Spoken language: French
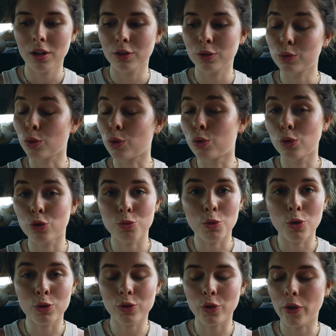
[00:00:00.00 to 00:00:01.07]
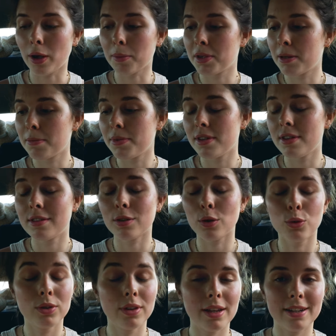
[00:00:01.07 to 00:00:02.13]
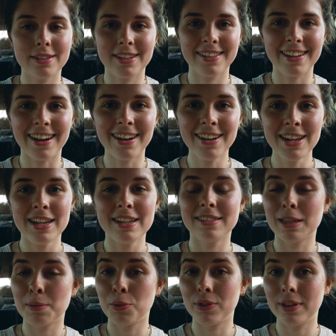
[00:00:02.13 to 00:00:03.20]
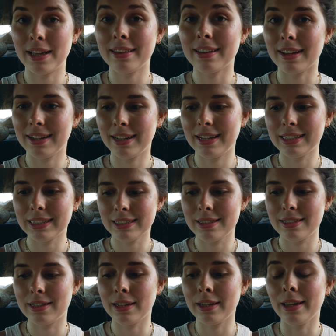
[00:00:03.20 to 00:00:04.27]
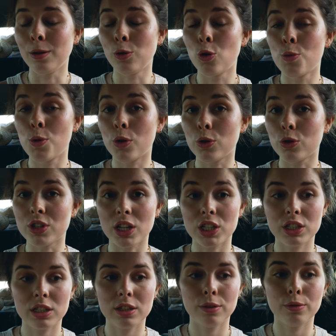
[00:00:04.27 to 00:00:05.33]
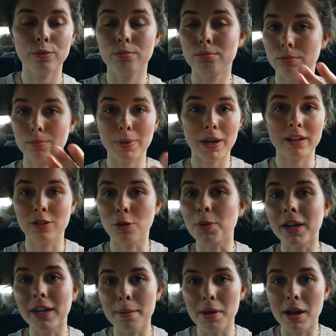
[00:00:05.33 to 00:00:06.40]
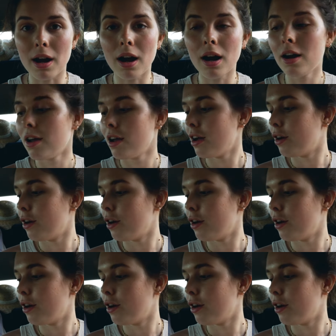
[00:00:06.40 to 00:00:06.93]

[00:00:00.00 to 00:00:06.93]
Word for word: sans logement, sans Airbnb, sans hôtel, etc., c'est peut-être l'électricité et comment recharger par exemple la caméra,